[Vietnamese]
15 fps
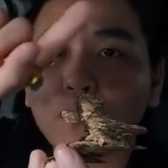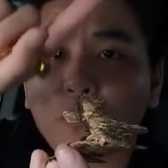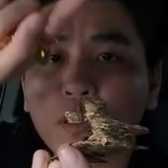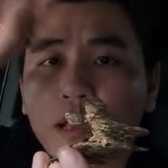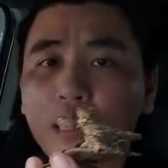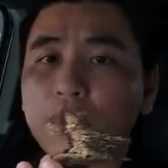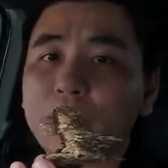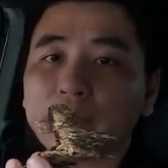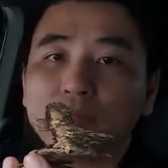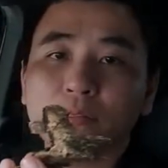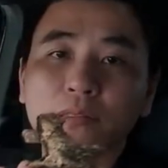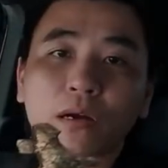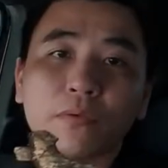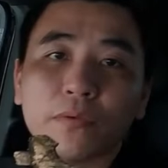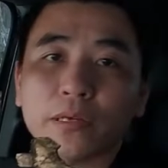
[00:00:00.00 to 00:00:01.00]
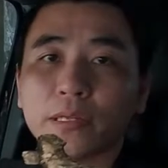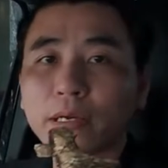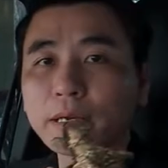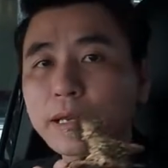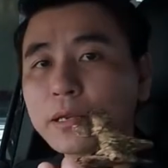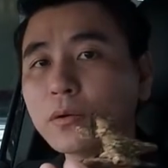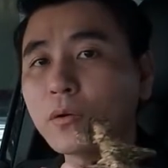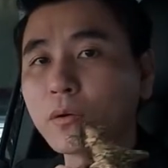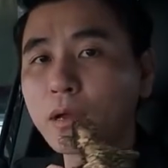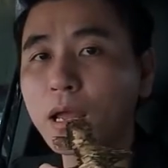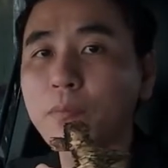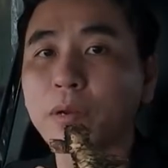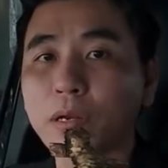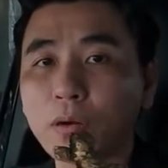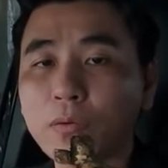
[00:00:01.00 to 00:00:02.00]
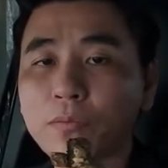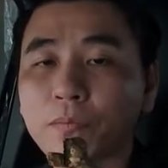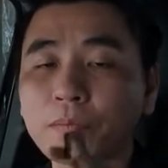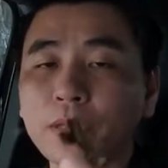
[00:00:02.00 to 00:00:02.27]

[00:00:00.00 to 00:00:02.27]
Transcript: một khác biệt so với những cái đồ khác mình đốt